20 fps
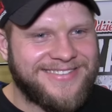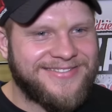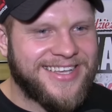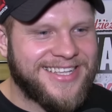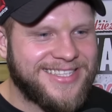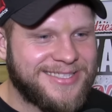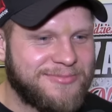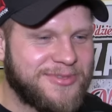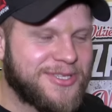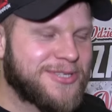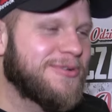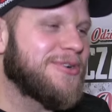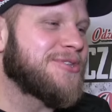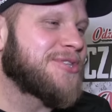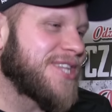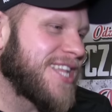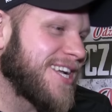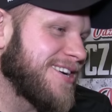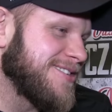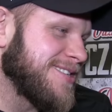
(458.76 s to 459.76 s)
więc mistrz
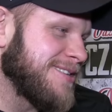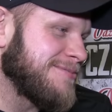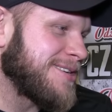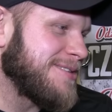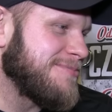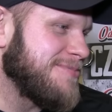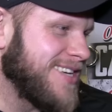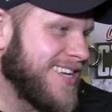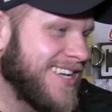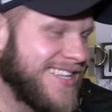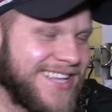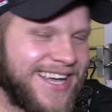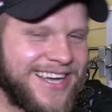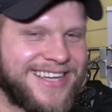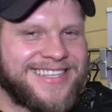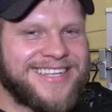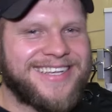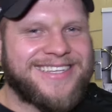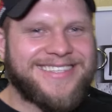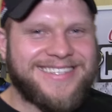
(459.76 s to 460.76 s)
Polski tego nie przebije,
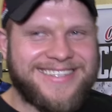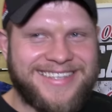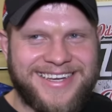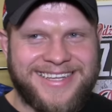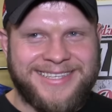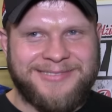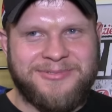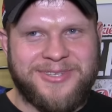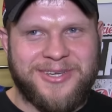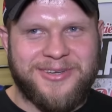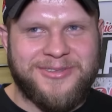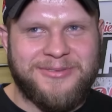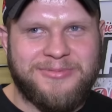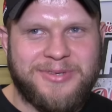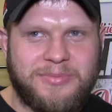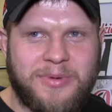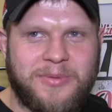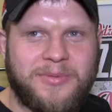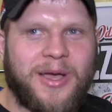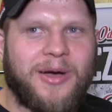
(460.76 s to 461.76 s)
tak, teraz, teraz mi się o tym
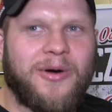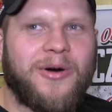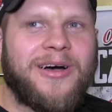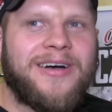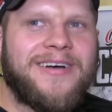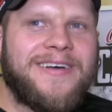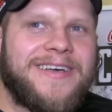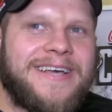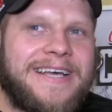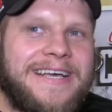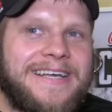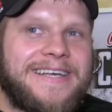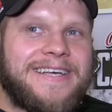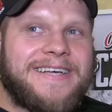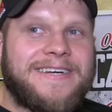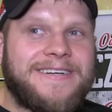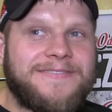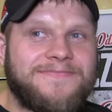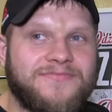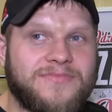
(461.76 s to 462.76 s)
przypomniało.
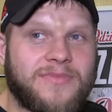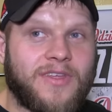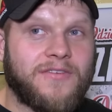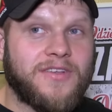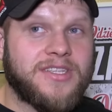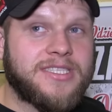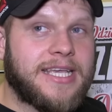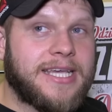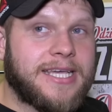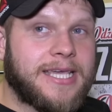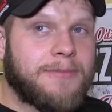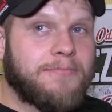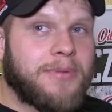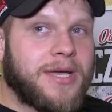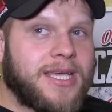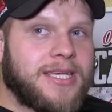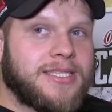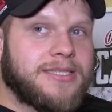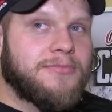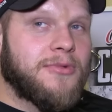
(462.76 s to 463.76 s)
No więc ta
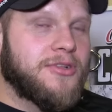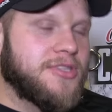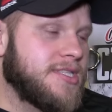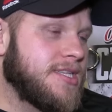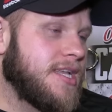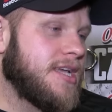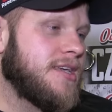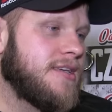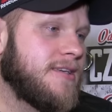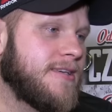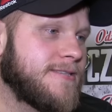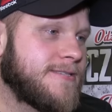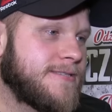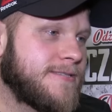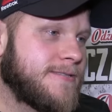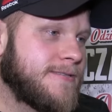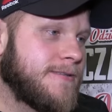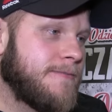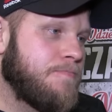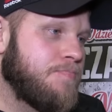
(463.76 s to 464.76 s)
ekipa jest mocna i,
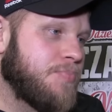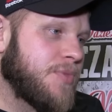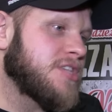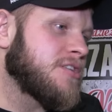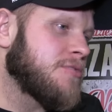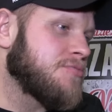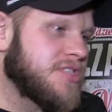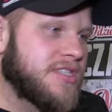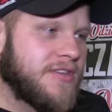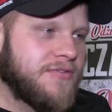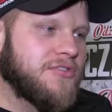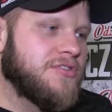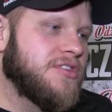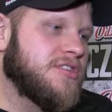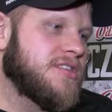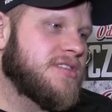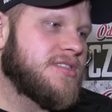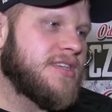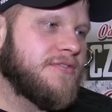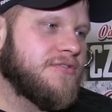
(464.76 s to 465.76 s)
jest, i są ci
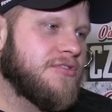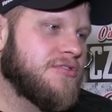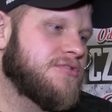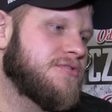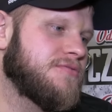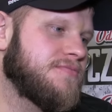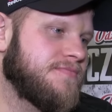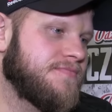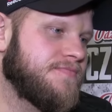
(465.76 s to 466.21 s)
zawodnicy z zewnątrz.